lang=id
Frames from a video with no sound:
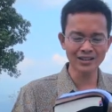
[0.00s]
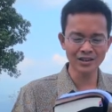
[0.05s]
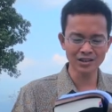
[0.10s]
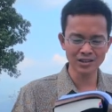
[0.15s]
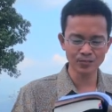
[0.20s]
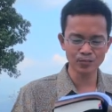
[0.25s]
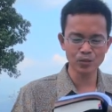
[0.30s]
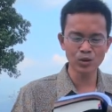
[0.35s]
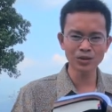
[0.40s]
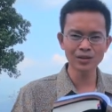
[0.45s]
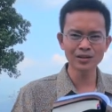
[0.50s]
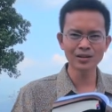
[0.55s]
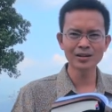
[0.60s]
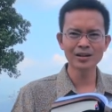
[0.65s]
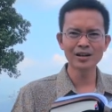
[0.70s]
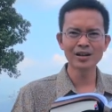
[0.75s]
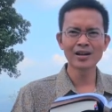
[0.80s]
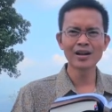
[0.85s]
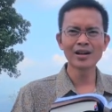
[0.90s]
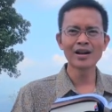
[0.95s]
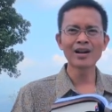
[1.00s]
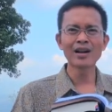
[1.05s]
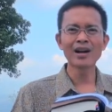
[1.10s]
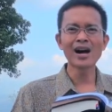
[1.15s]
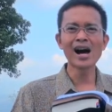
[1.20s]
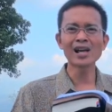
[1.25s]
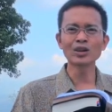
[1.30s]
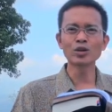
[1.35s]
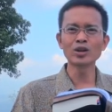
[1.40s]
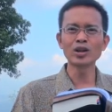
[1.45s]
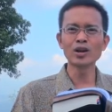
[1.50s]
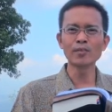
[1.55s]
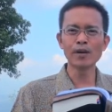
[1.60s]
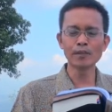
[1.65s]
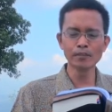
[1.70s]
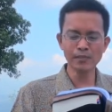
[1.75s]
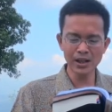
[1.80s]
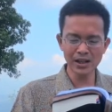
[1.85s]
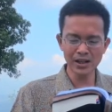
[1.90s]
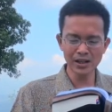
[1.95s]
tersebut atau dia
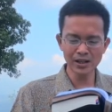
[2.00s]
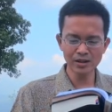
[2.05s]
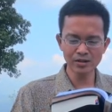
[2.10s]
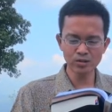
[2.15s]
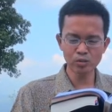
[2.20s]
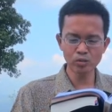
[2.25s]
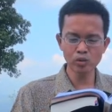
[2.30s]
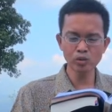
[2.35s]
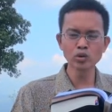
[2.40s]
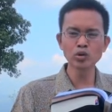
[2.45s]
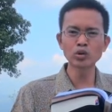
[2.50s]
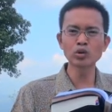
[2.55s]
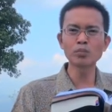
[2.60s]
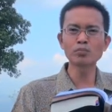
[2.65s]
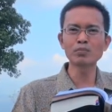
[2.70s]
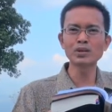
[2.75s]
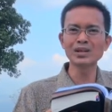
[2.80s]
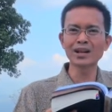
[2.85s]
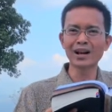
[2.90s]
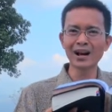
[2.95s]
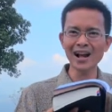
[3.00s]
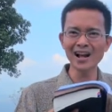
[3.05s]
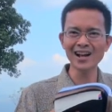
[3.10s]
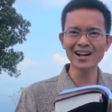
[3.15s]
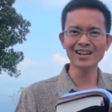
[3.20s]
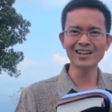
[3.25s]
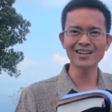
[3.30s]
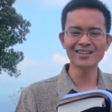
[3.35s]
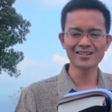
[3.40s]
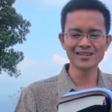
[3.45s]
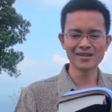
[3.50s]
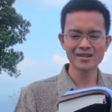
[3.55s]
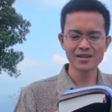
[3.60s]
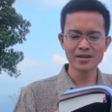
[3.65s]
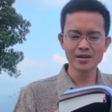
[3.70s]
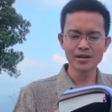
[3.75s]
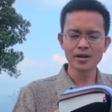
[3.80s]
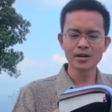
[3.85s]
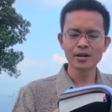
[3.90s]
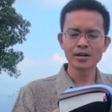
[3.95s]
memilih untuk menyerah
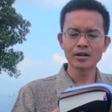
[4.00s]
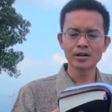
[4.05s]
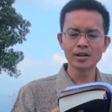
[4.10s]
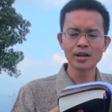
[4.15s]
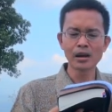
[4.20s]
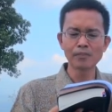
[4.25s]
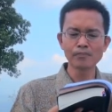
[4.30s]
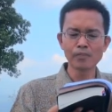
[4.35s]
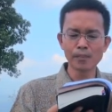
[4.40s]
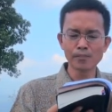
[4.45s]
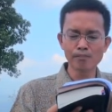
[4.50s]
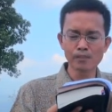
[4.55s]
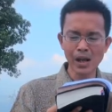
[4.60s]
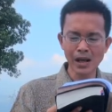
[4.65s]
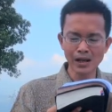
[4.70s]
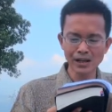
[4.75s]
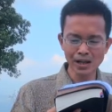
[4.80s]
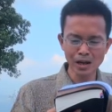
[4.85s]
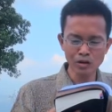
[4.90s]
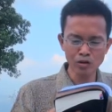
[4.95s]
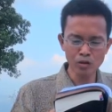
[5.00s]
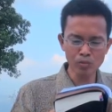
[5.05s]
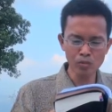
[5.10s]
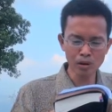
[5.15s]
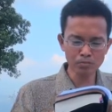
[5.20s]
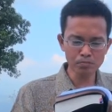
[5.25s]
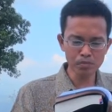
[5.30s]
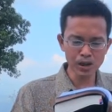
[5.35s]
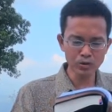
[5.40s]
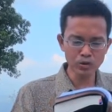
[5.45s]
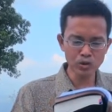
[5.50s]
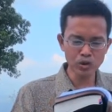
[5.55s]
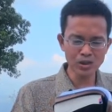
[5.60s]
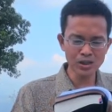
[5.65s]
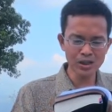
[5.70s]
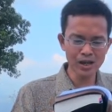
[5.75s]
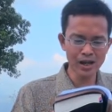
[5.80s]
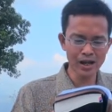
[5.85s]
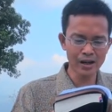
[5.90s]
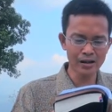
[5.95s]
dan membiarkan umat
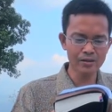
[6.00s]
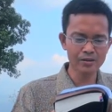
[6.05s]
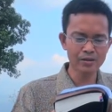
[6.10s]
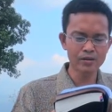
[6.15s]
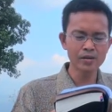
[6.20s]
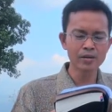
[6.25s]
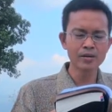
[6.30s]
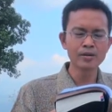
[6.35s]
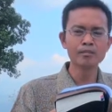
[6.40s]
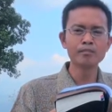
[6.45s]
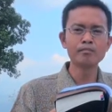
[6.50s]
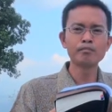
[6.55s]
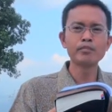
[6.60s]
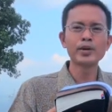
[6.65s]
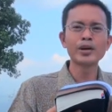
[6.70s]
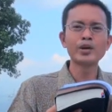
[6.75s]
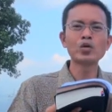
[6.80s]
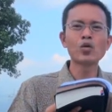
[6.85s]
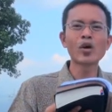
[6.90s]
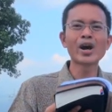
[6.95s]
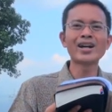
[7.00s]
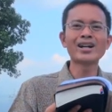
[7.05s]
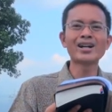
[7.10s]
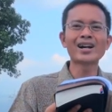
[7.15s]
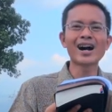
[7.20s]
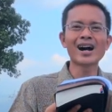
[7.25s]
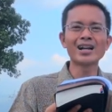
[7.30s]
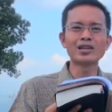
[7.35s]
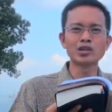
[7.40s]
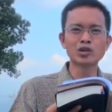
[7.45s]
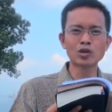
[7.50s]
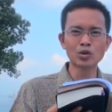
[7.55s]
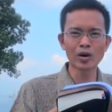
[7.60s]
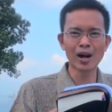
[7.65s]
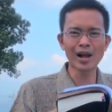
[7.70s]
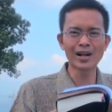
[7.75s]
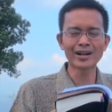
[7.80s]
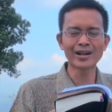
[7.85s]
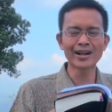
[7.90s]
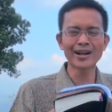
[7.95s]
manusia menuai
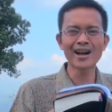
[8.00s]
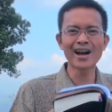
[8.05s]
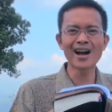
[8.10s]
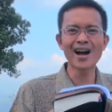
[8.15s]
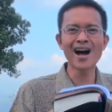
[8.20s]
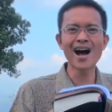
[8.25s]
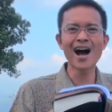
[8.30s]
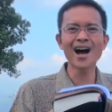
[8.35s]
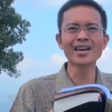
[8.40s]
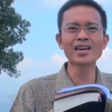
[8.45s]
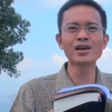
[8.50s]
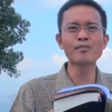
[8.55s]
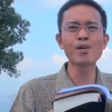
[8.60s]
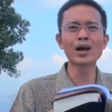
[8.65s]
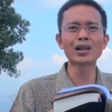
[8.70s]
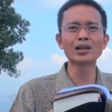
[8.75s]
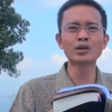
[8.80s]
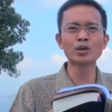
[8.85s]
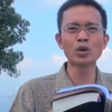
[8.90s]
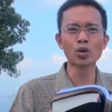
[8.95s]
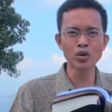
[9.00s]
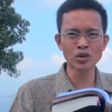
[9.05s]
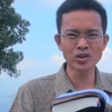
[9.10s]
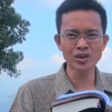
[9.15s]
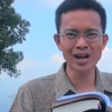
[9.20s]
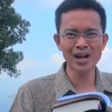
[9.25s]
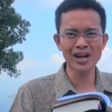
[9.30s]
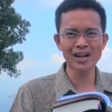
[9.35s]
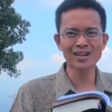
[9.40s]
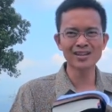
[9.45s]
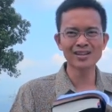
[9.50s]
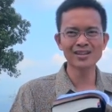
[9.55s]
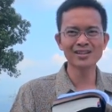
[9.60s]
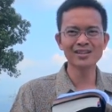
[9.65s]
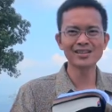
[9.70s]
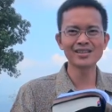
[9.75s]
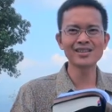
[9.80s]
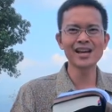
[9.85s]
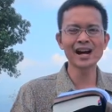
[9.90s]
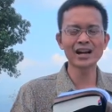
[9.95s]
kehancuran akibat dosa
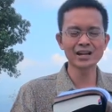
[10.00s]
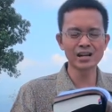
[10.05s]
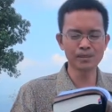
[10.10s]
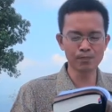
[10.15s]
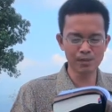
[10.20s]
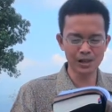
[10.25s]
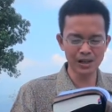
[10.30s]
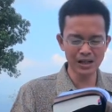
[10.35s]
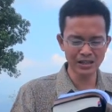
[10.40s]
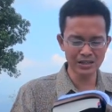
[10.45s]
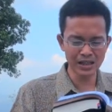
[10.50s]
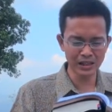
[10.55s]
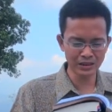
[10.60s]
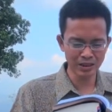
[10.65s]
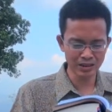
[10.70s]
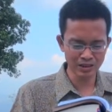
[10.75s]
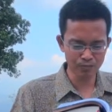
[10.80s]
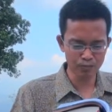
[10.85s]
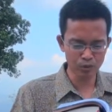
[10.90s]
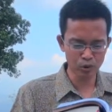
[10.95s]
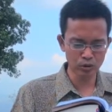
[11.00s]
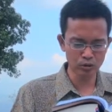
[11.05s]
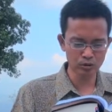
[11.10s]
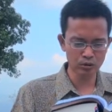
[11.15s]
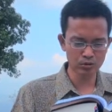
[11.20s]
yang dipilihnya tersebut.